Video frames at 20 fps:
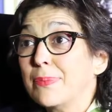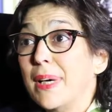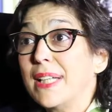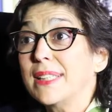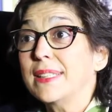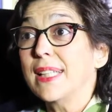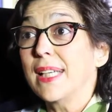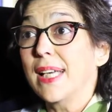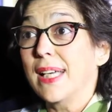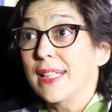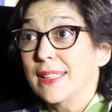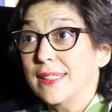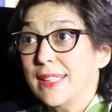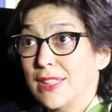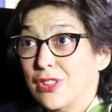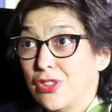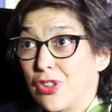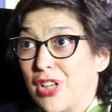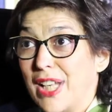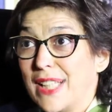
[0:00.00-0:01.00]
básicas,
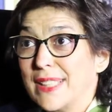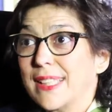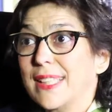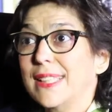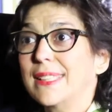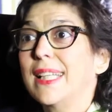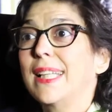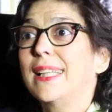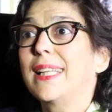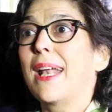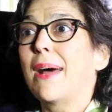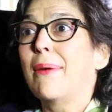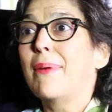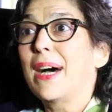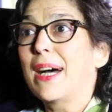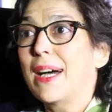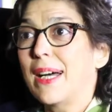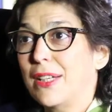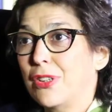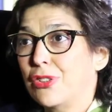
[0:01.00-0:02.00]
que son las que se
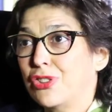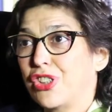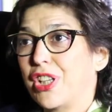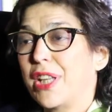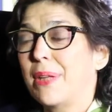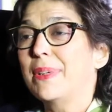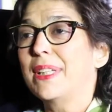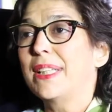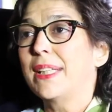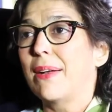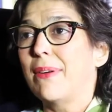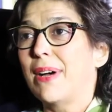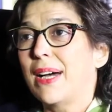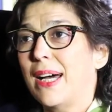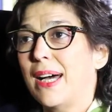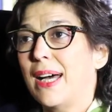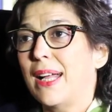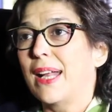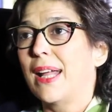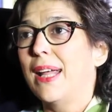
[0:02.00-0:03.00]
trabajan o se deben
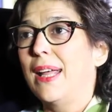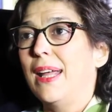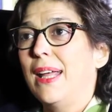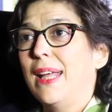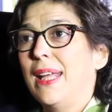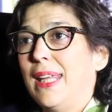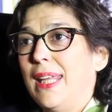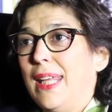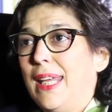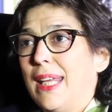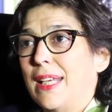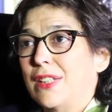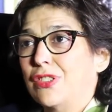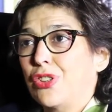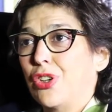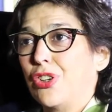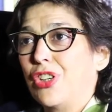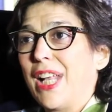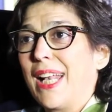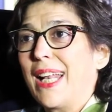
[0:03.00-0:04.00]
trabajar y que
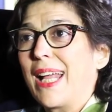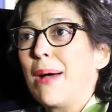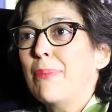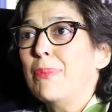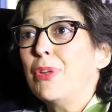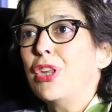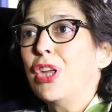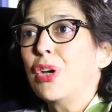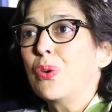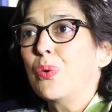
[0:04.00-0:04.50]
son el cambio de